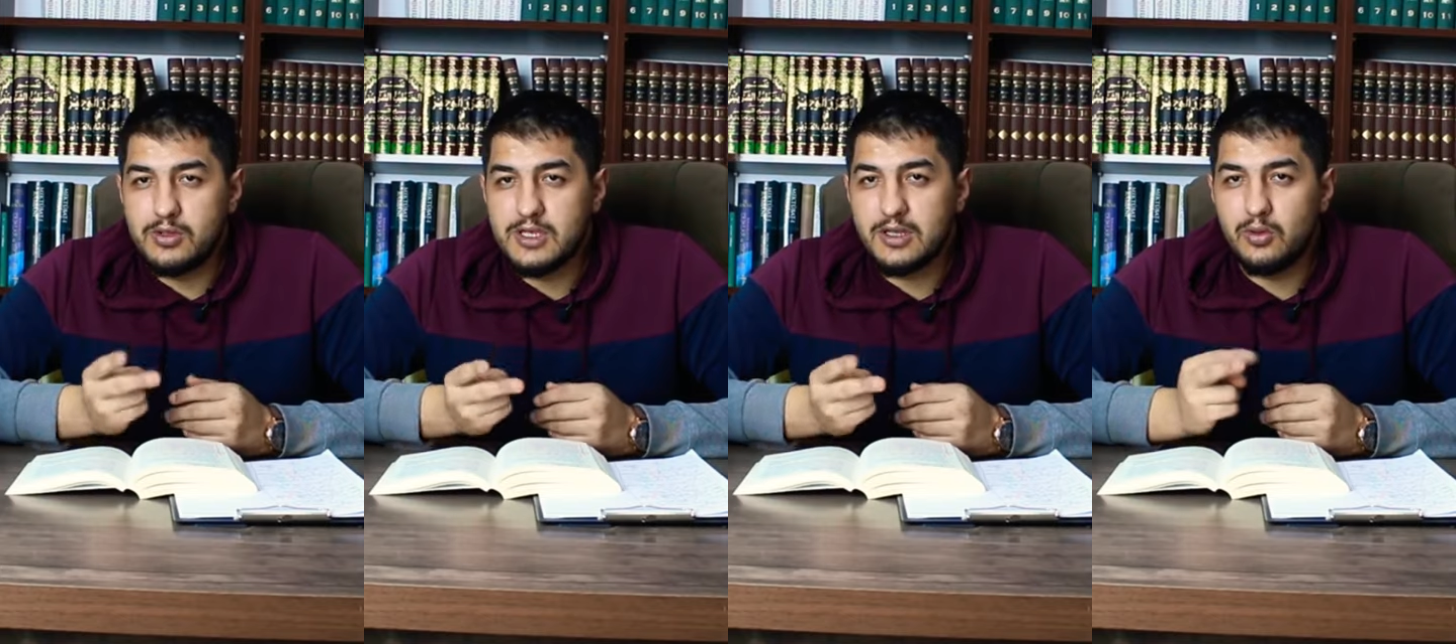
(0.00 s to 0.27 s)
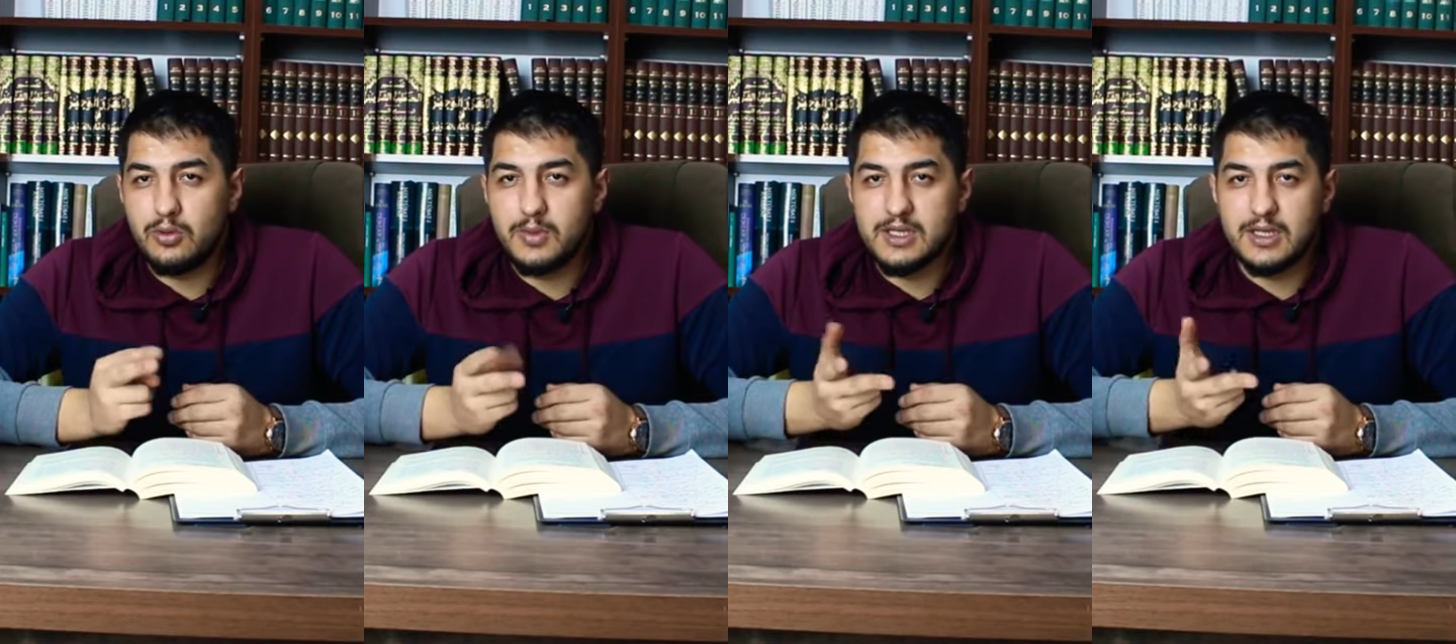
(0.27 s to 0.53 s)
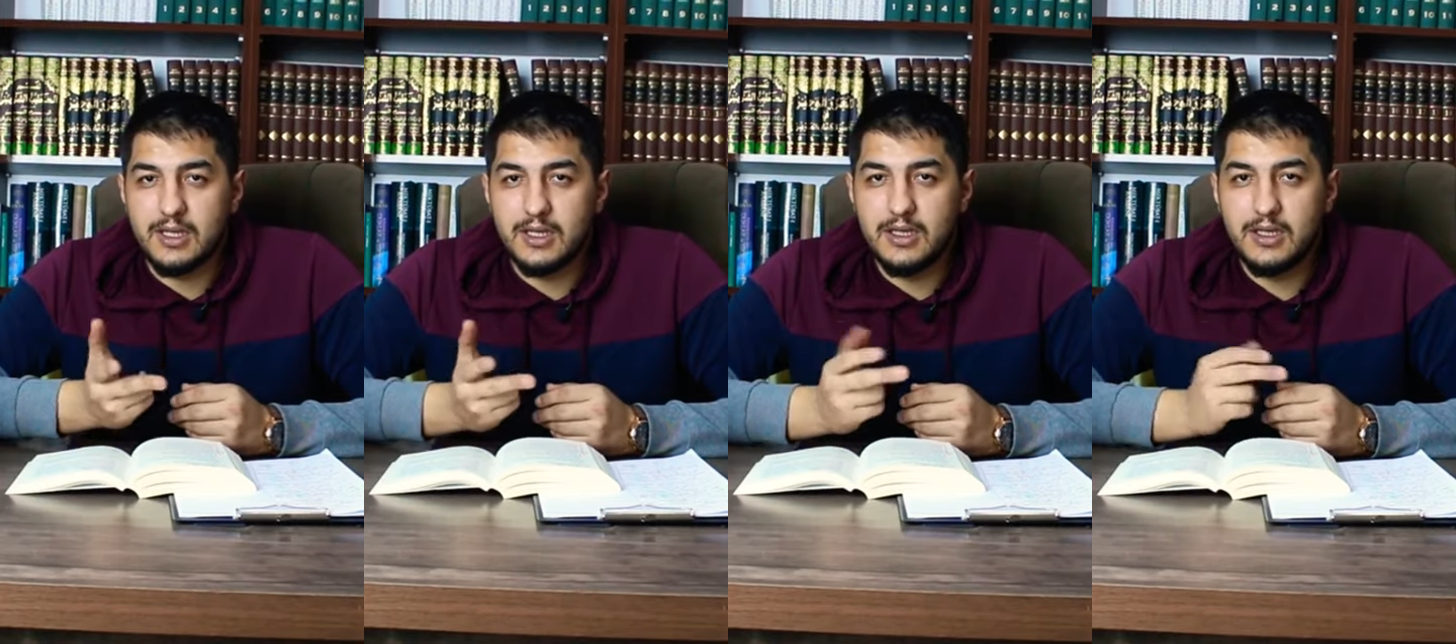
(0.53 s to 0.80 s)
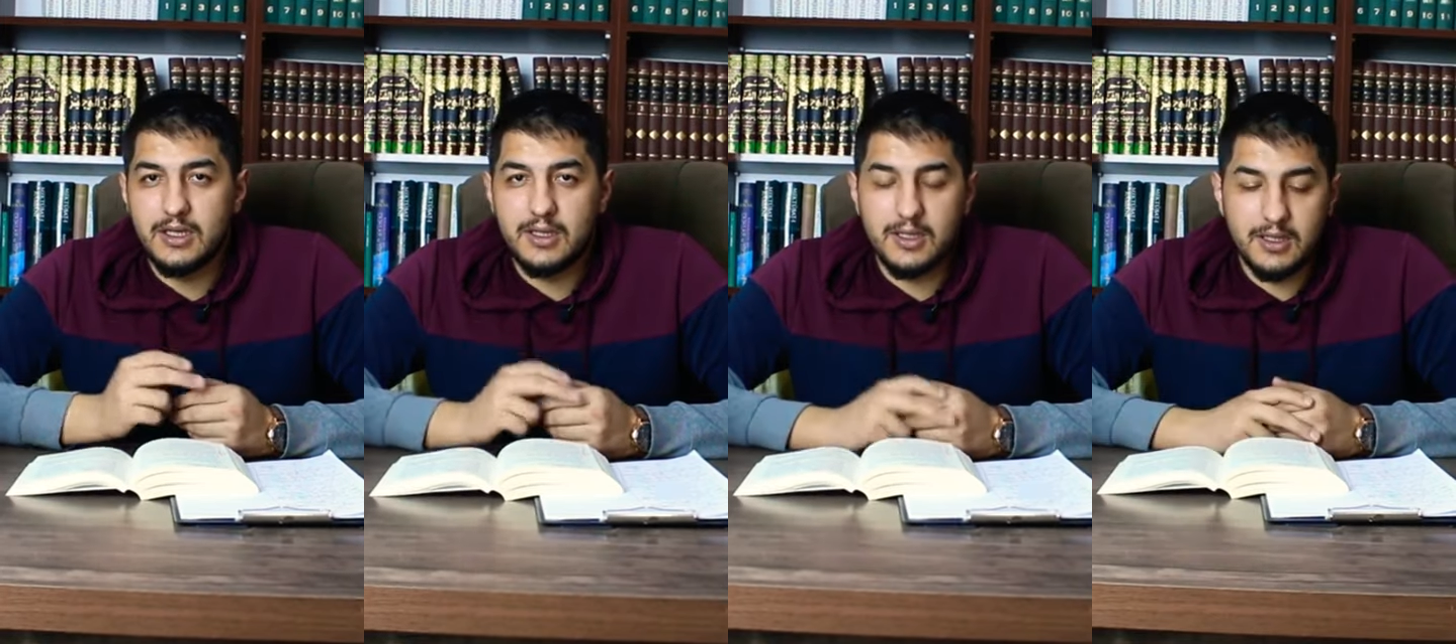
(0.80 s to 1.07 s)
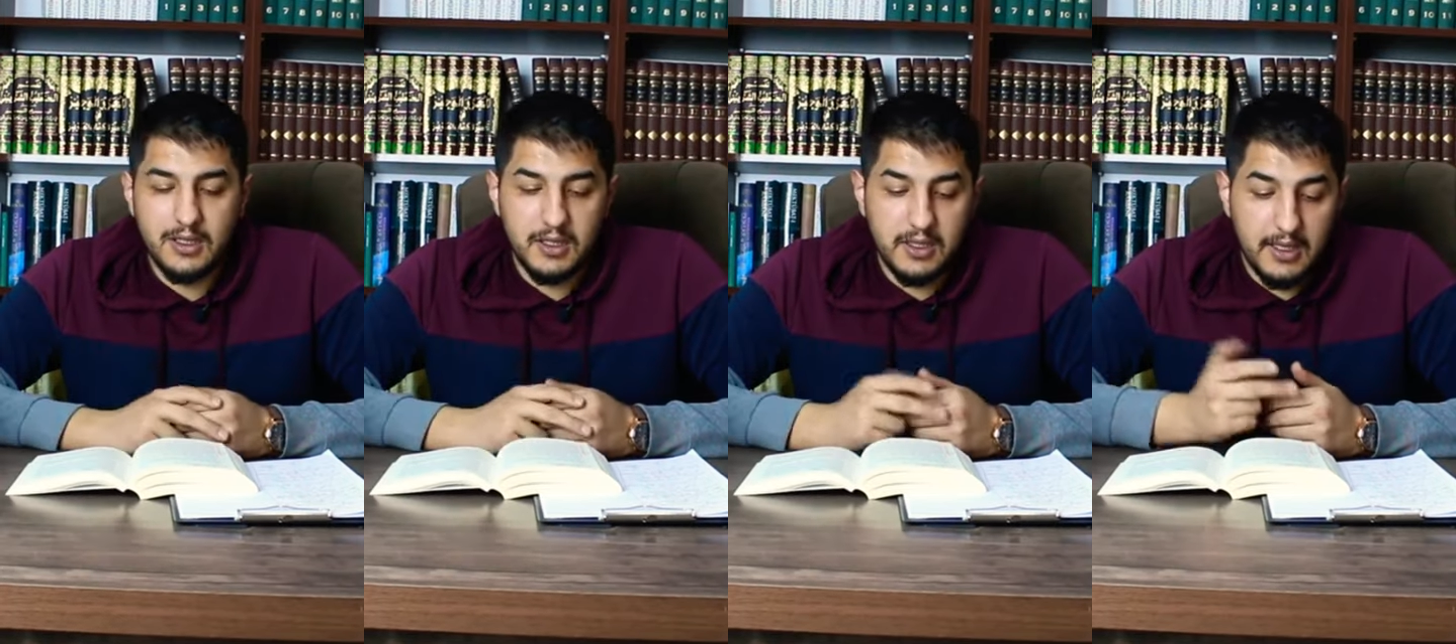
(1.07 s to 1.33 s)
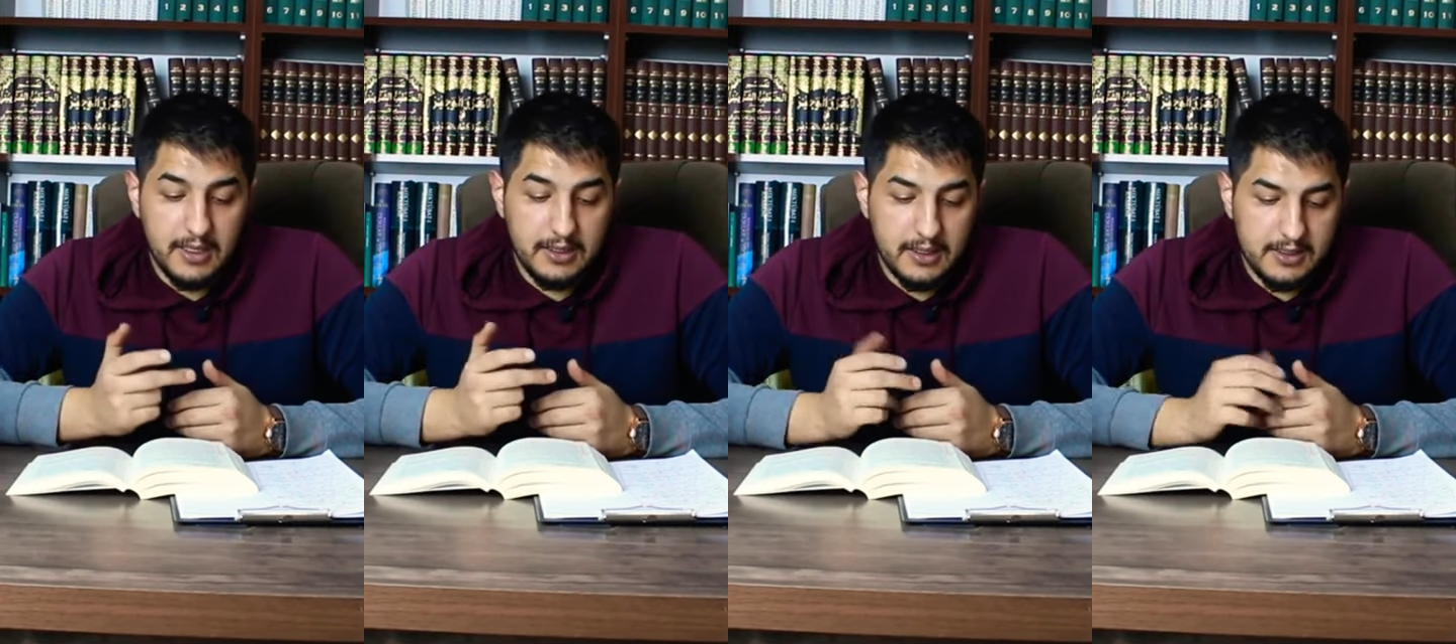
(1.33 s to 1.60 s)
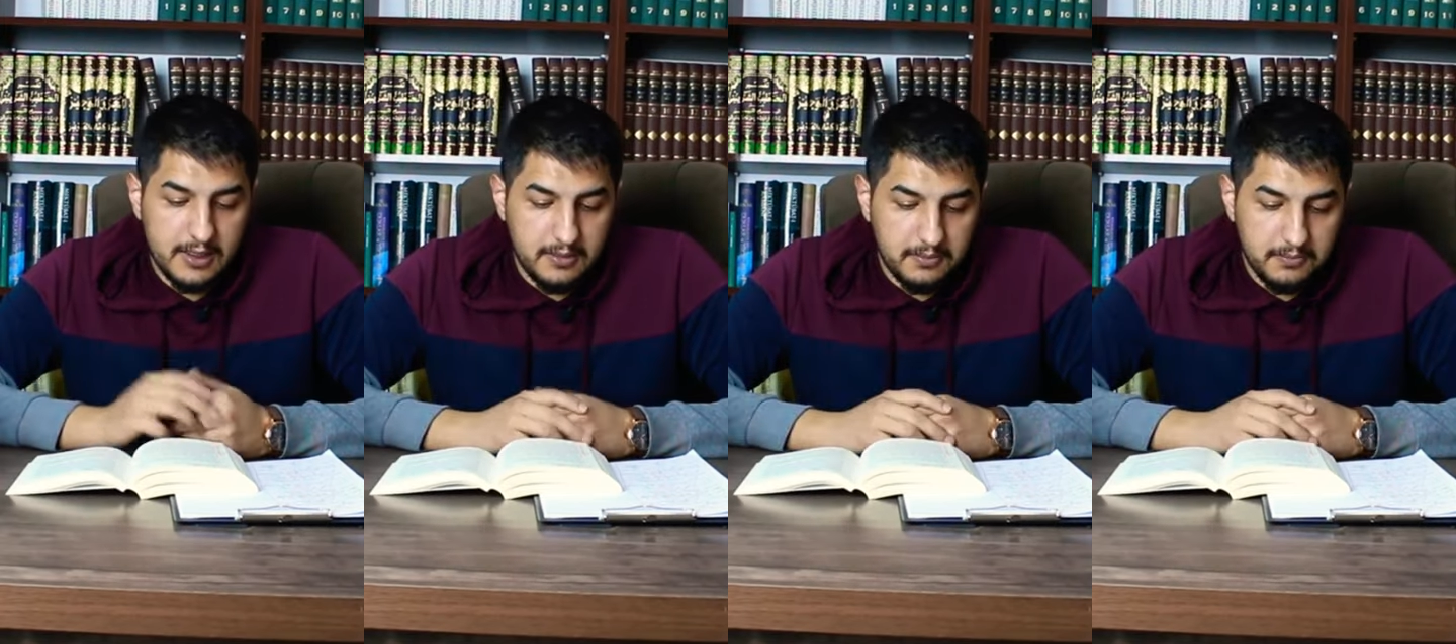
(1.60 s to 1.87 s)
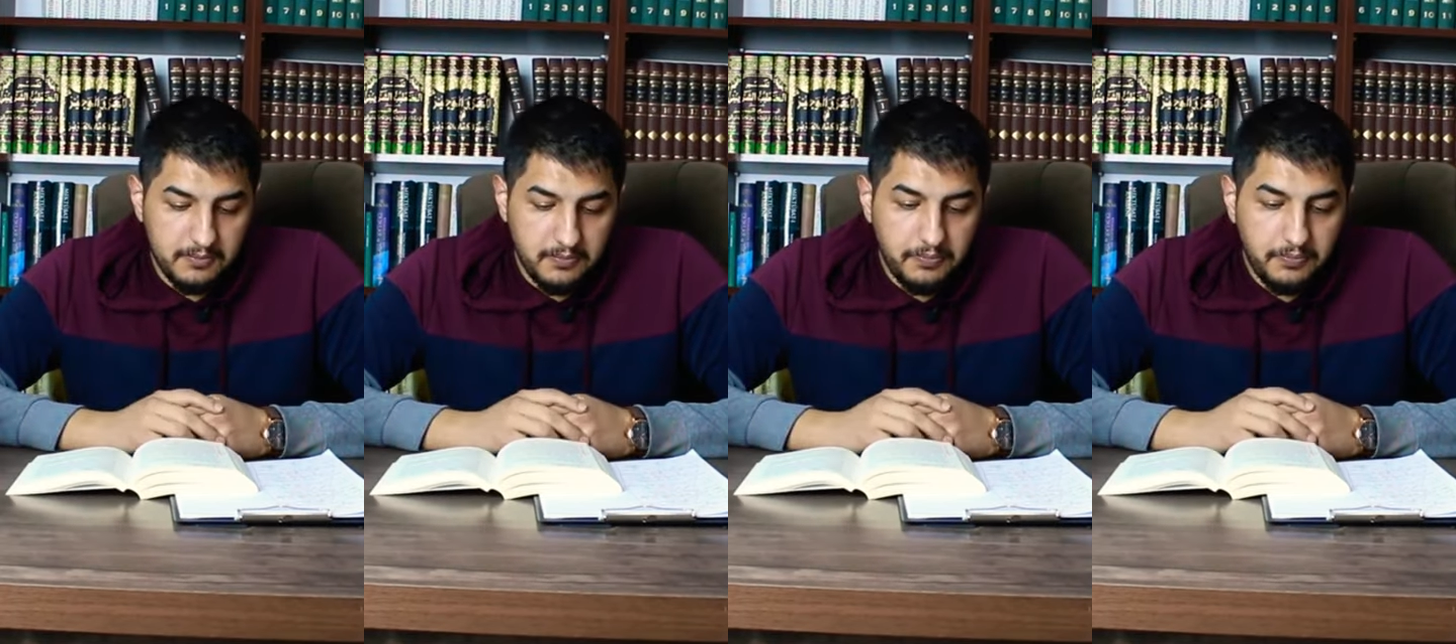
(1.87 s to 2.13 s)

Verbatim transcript: Olsa da olmasa da. Enteresan.